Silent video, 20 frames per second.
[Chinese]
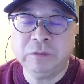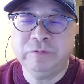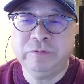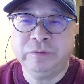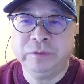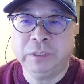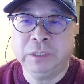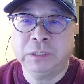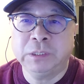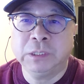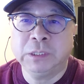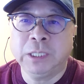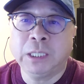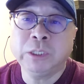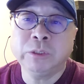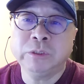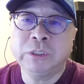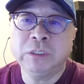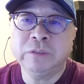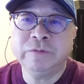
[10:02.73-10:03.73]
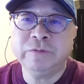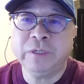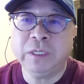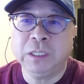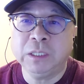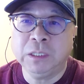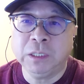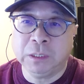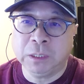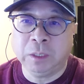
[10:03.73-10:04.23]
政府的这个研究经
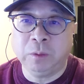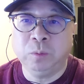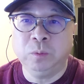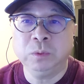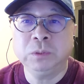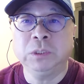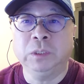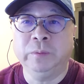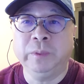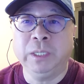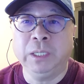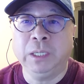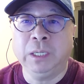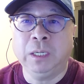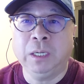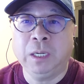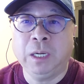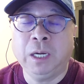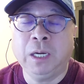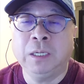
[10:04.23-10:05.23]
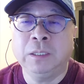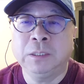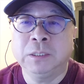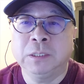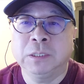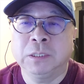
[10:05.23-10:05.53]
费，也倒无所谓了啊。